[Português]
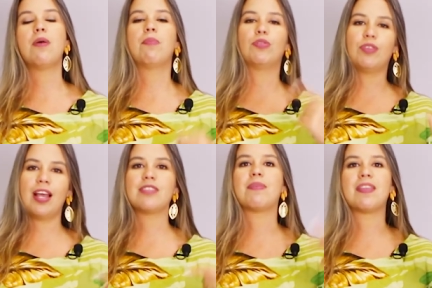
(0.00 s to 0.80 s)

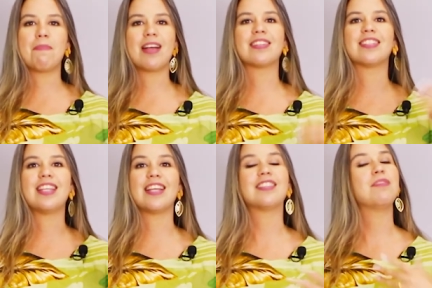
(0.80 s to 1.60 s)
português, matemática,
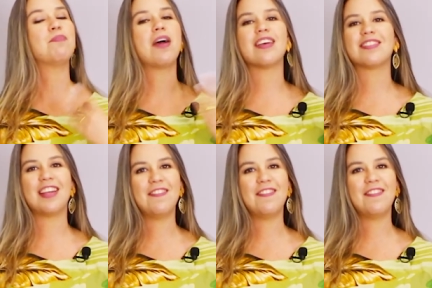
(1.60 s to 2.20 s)
ciência e pro resto da